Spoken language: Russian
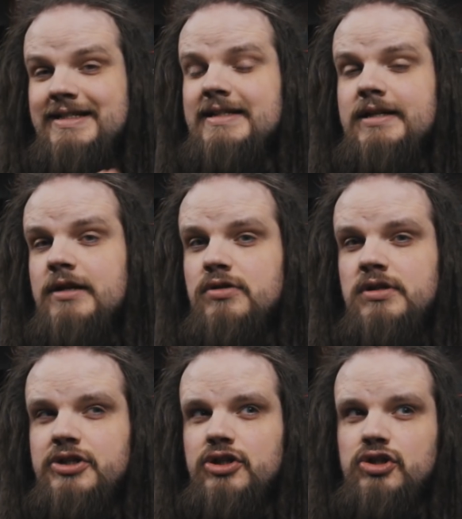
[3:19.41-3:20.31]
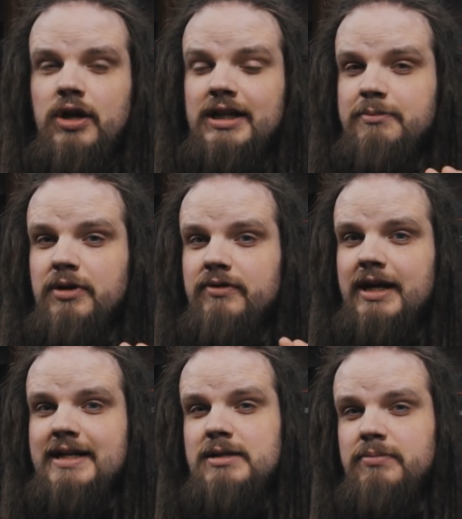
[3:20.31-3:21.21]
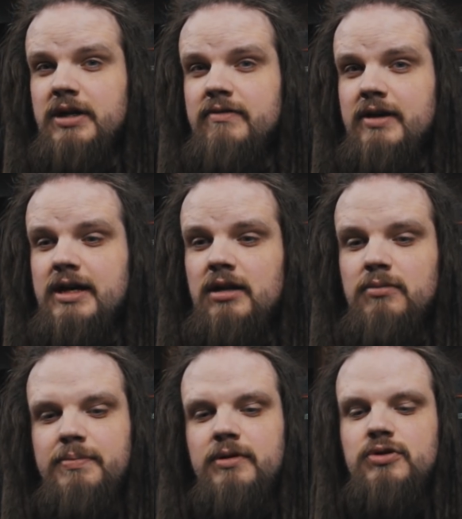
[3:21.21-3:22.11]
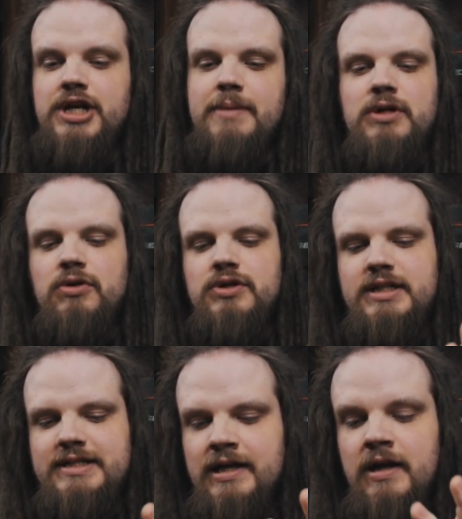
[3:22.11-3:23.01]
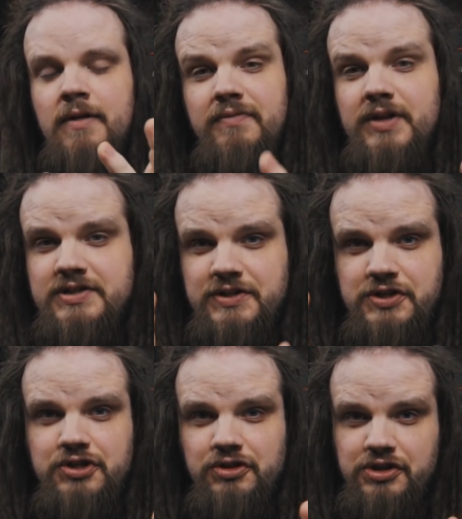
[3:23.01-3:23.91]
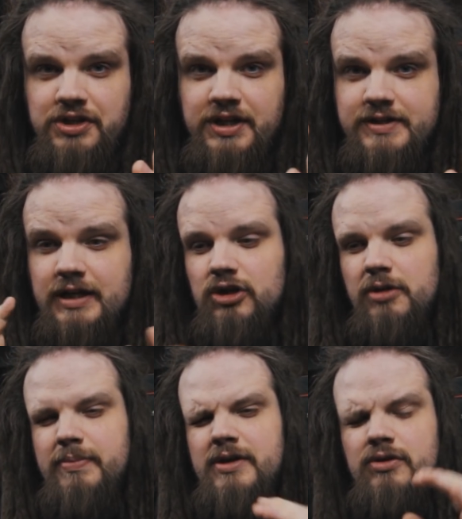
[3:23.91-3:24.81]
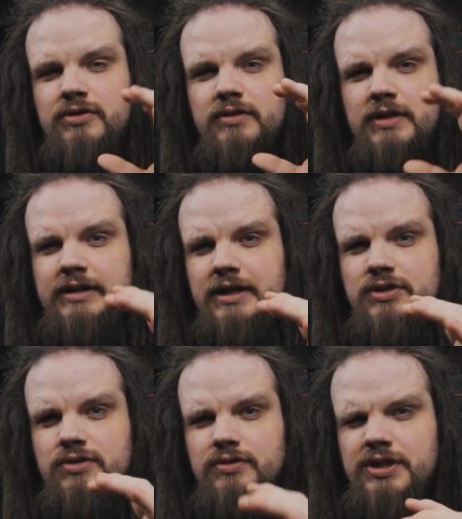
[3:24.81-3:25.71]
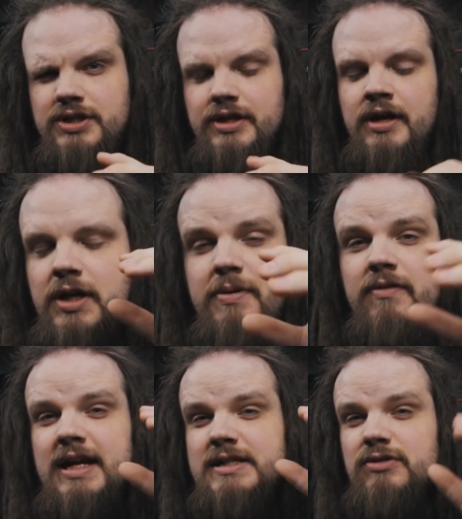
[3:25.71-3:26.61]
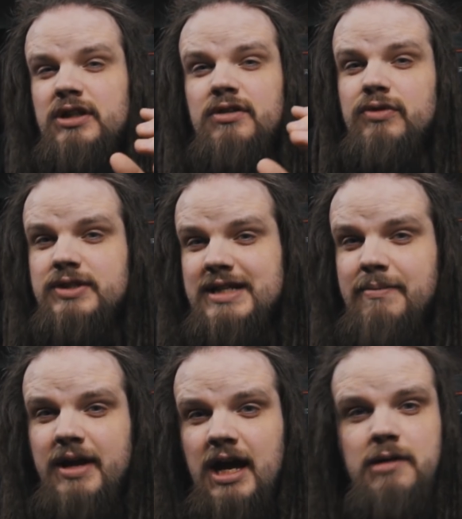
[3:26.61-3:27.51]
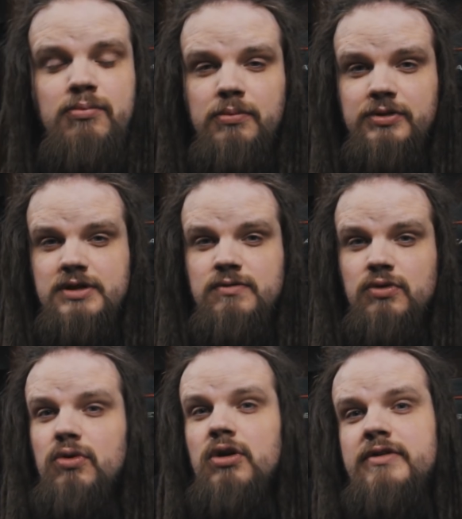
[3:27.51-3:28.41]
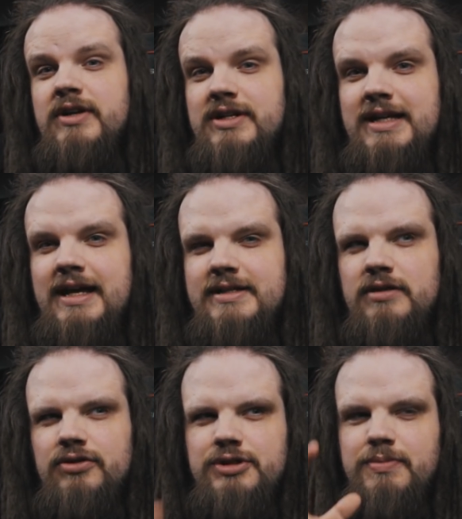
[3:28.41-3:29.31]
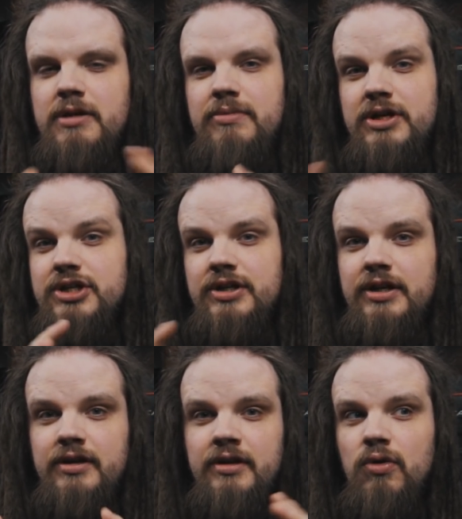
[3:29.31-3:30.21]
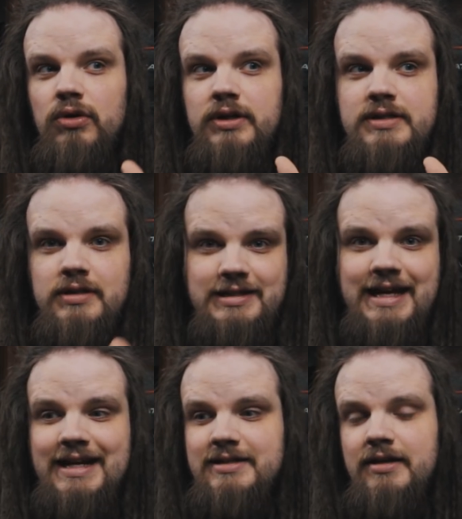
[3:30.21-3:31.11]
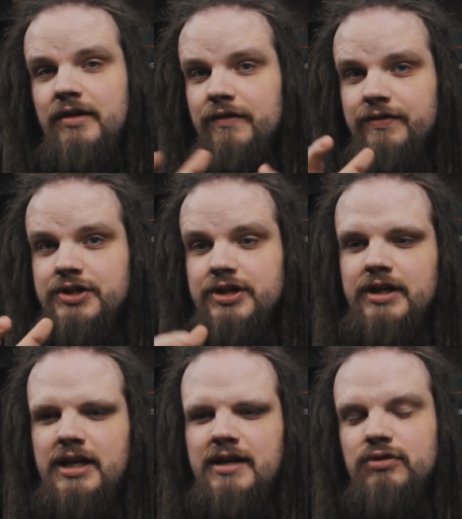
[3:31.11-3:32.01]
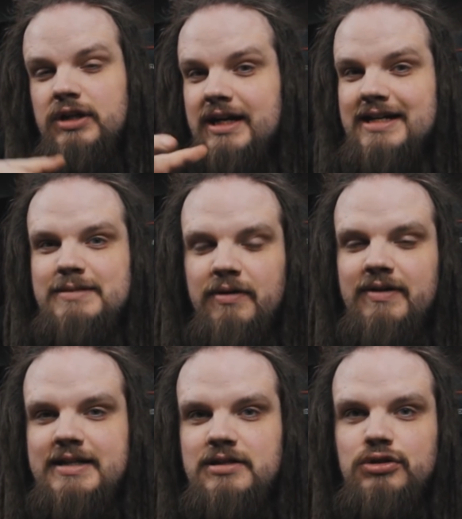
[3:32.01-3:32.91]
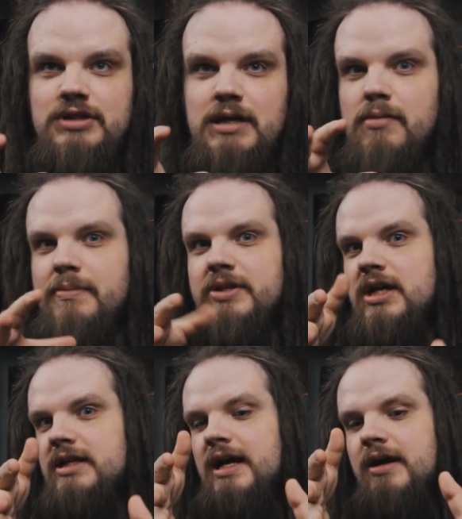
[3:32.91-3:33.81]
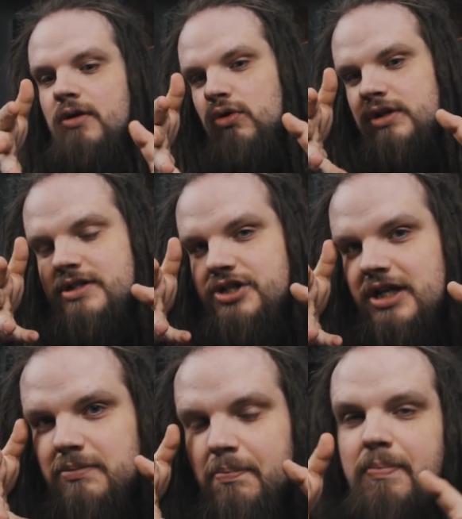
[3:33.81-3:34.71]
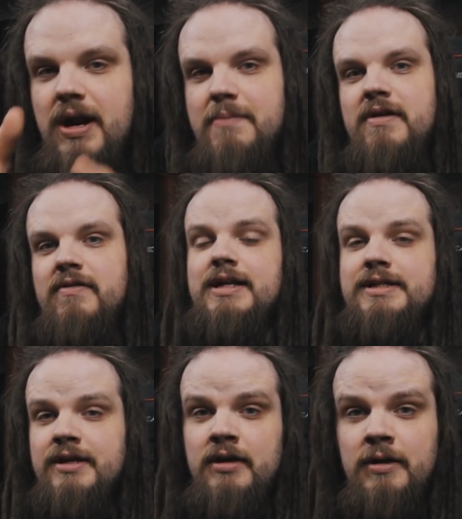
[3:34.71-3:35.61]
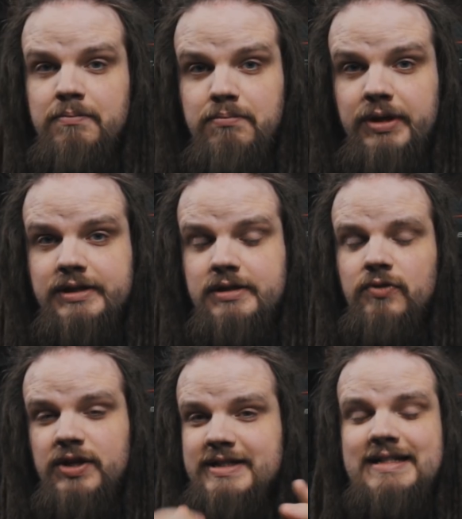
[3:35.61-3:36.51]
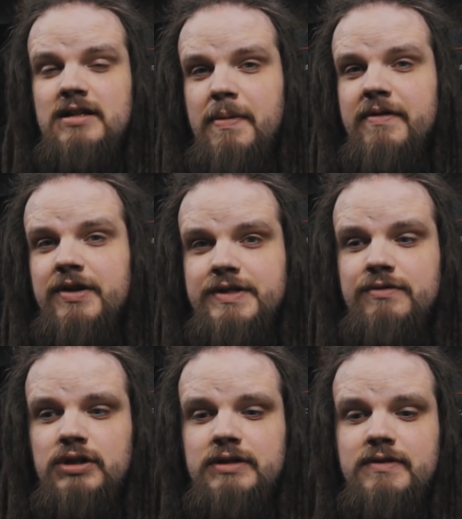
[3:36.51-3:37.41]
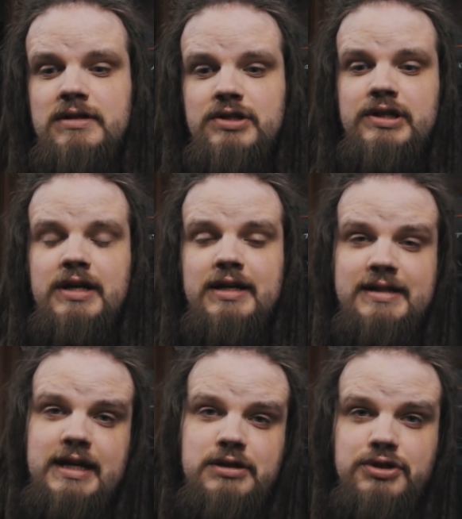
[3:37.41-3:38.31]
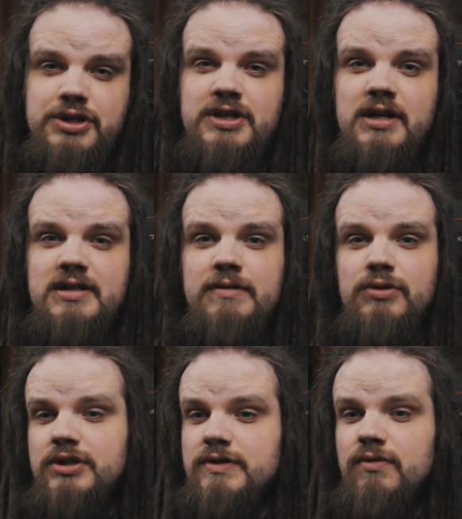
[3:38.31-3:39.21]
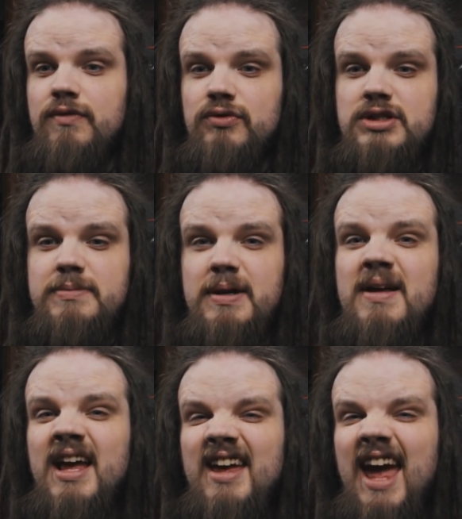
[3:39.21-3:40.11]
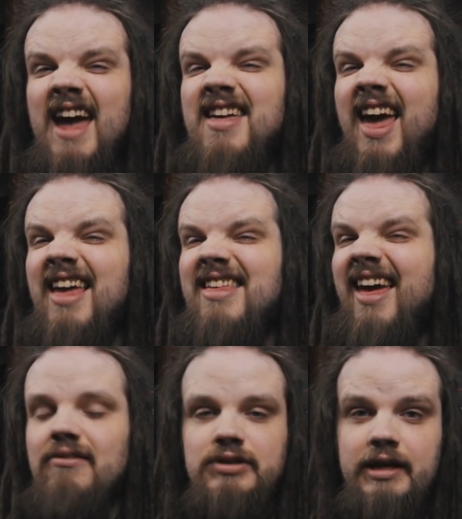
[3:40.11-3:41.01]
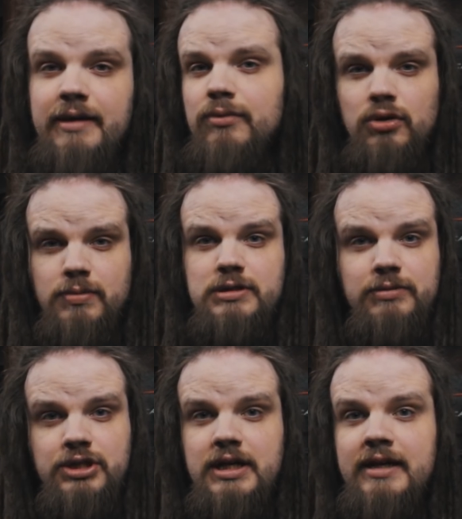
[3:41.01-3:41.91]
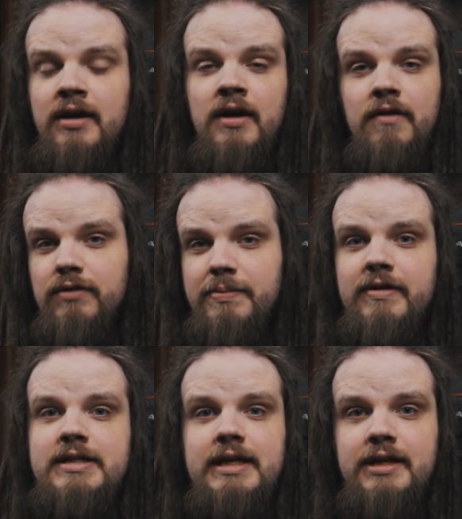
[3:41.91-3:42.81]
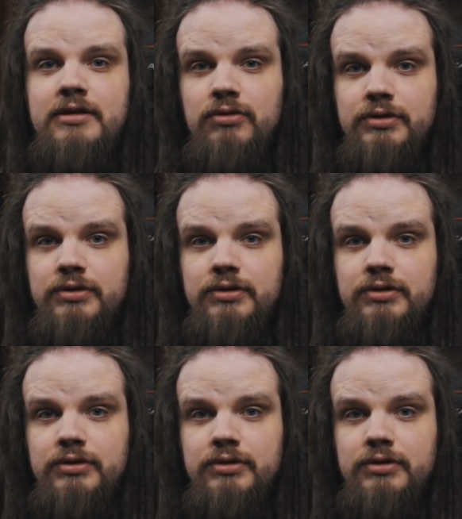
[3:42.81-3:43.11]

Здесь сразу слышно, что когда появляется бэк-вокал, мы получаем такой, знаете, насыщенный низ, который поет на терцию ниже, и появляется вот этот вот самый альбомный звук Оливера Сайкса, то есть перемешанный голос Сайкса и Фиша. И вот как раз появляется тот самый момент, когда голос начинает пробивать микс. Естественно, поверх всего этого слышно, как Сайкс очень сильно заводит звук в нос и прям вот таким вот образом начинает выпивать какие-то